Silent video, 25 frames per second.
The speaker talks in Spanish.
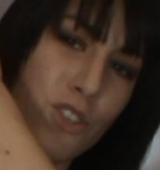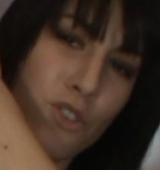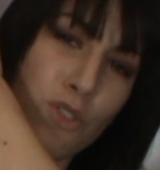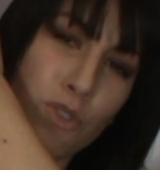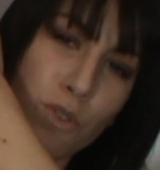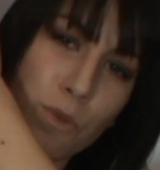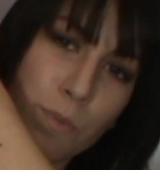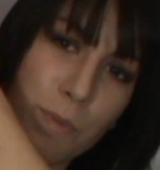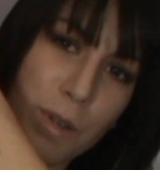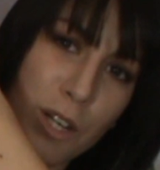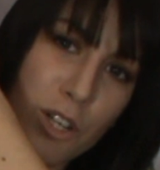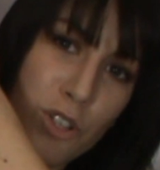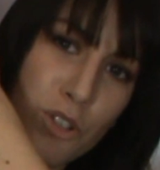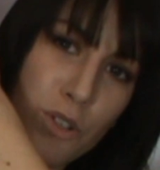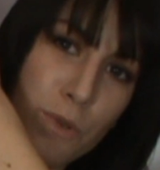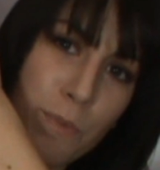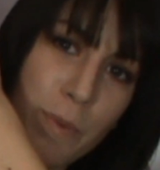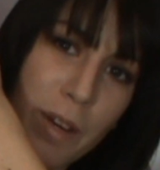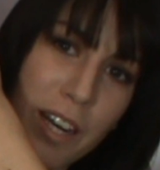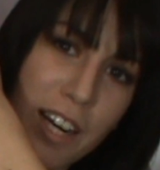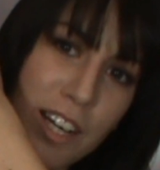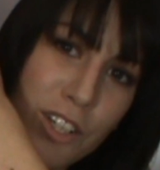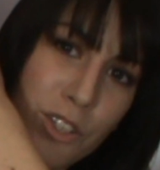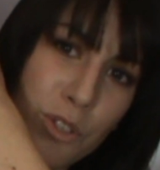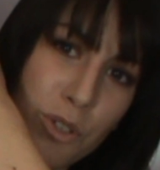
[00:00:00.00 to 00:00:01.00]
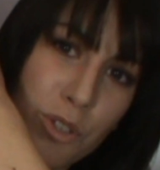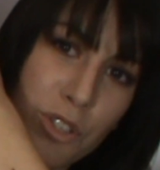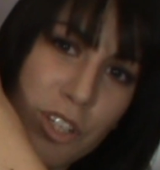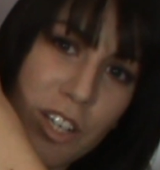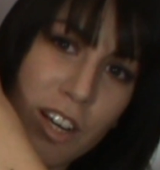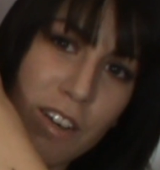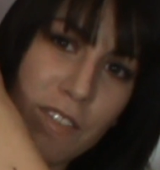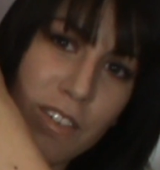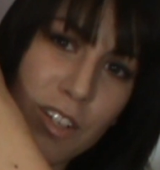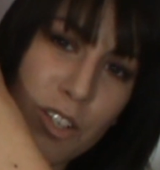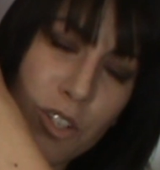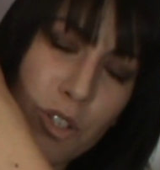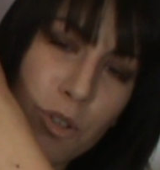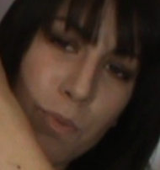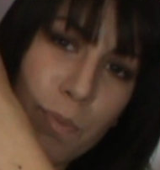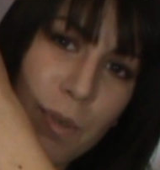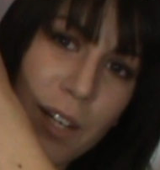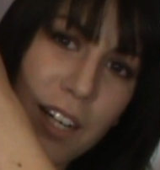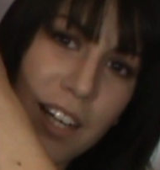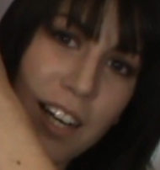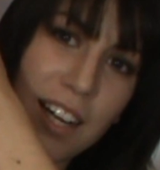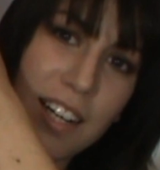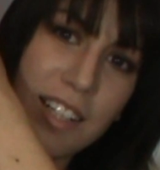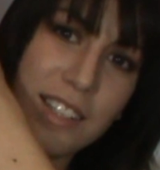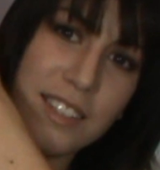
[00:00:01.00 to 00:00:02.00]
súper súper achuchable y súper
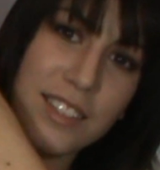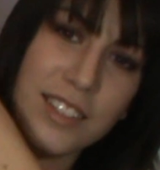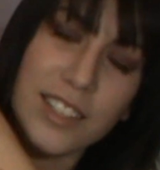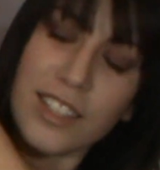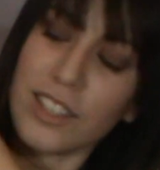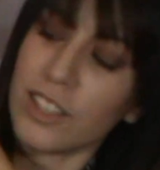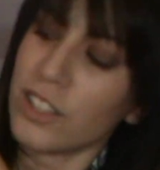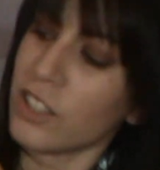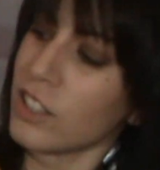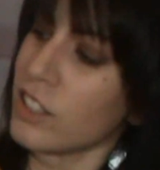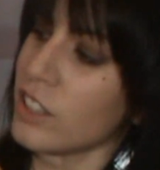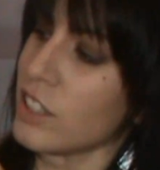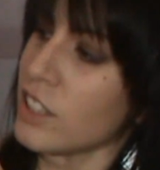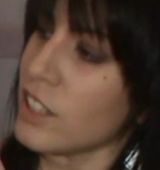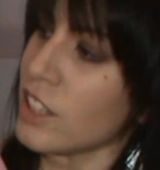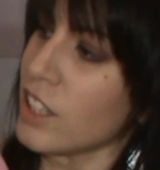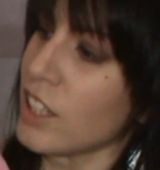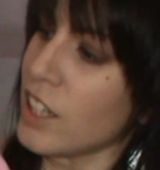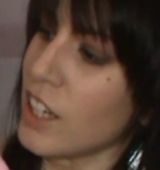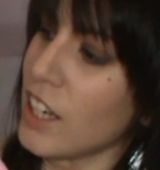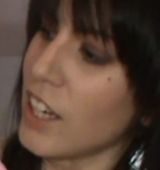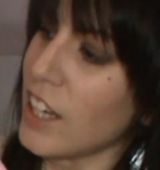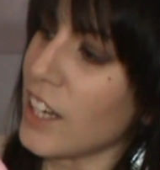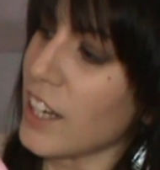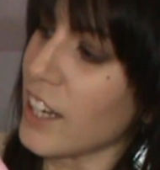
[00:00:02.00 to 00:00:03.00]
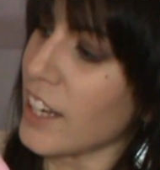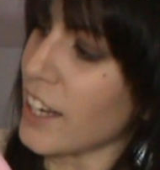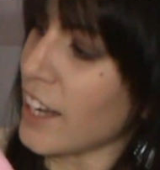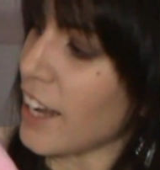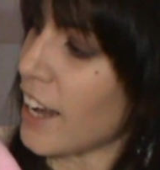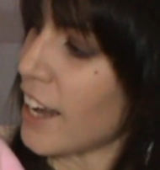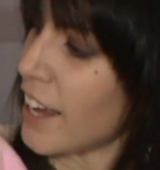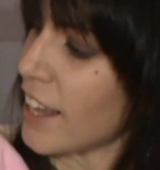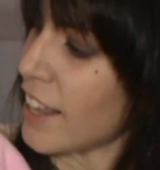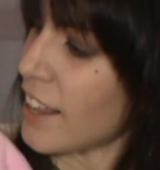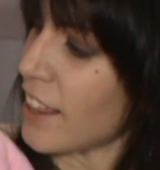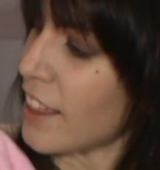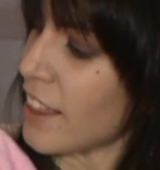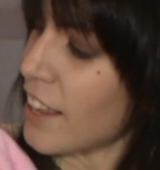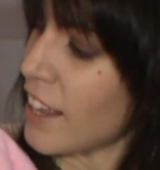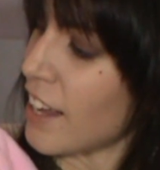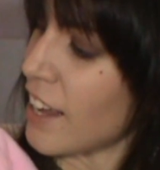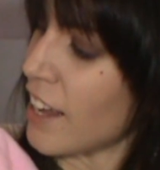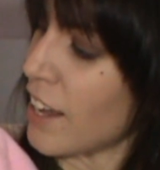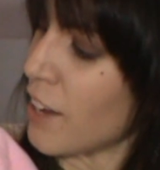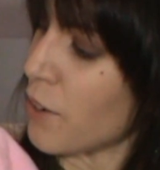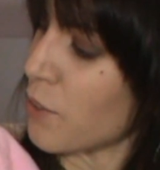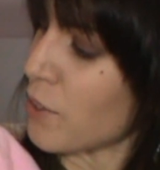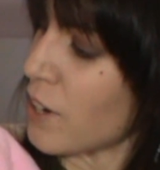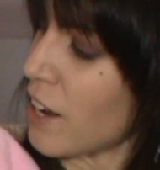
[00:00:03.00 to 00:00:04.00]
calentito, que es
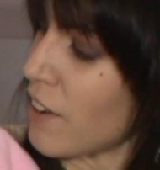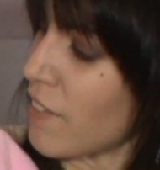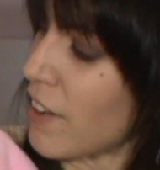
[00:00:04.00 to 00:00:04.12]
de una